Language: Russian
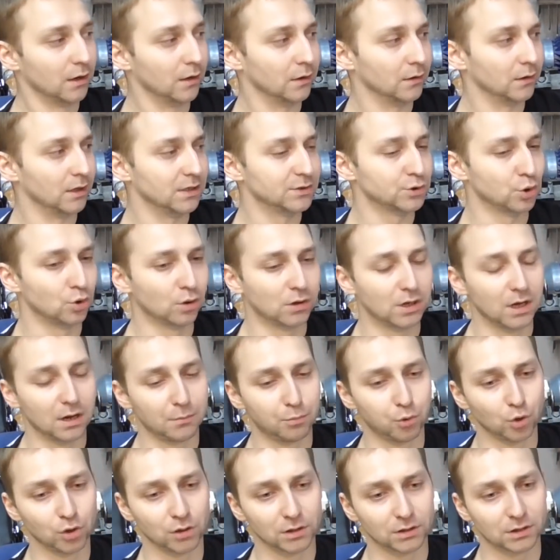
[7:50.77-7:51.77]
Э, насколько
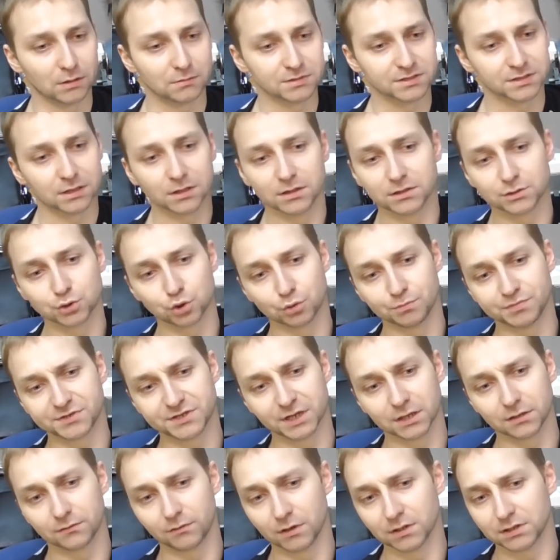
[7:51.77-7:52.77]
я понял, там стоит
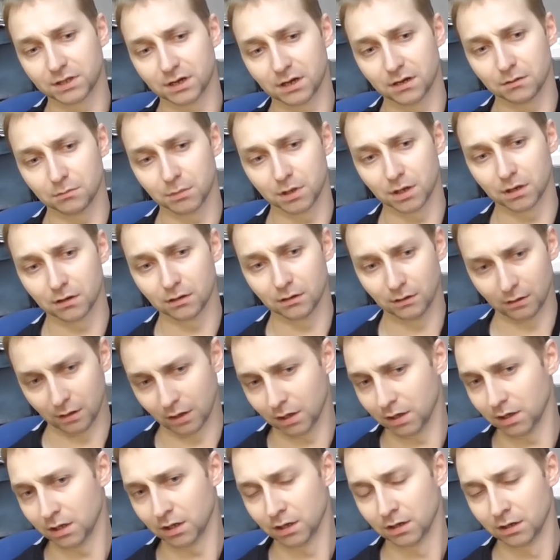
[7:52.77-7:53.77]
152 3 мр
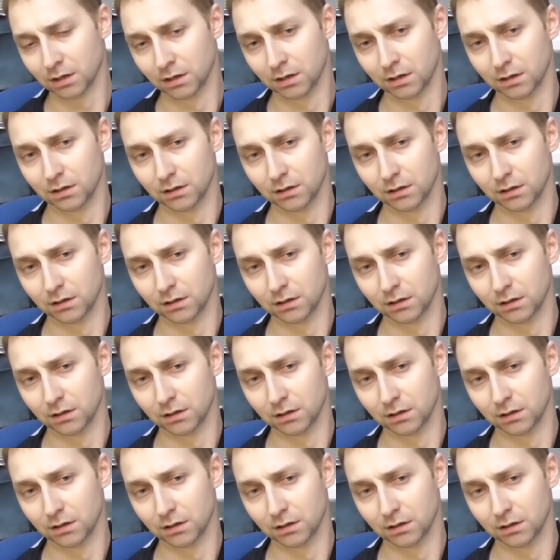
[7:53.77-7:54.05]
коле,